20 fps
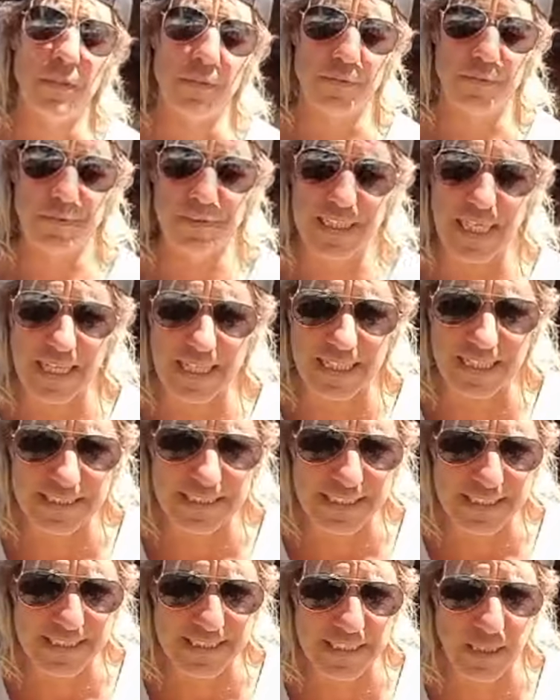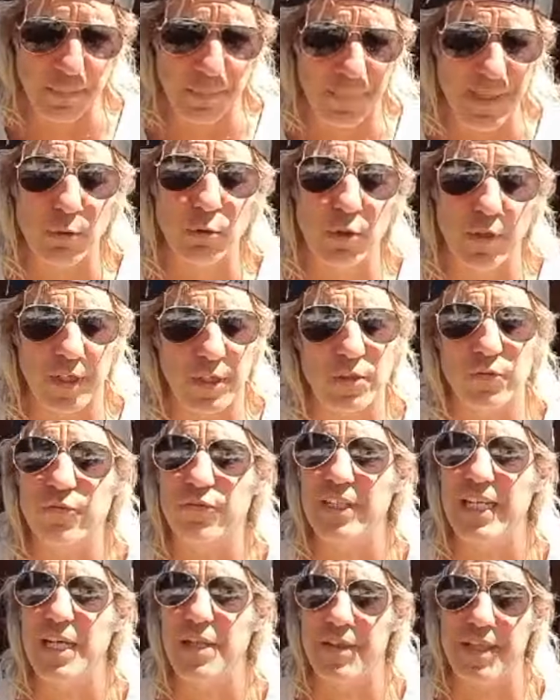darles ese vínculo de
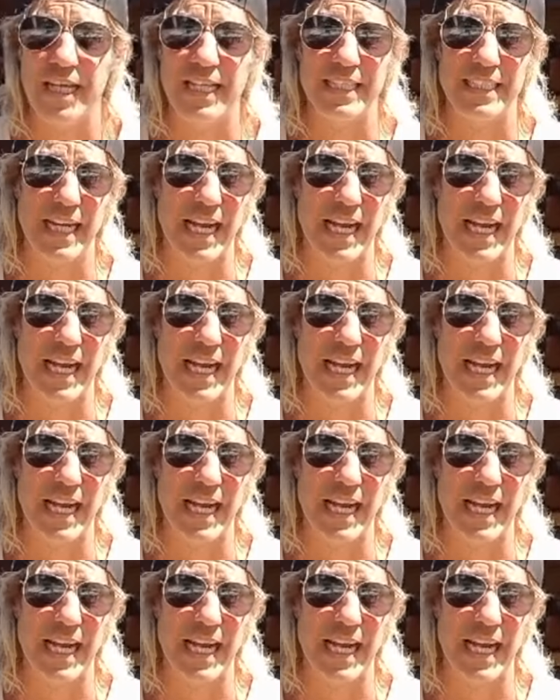confianza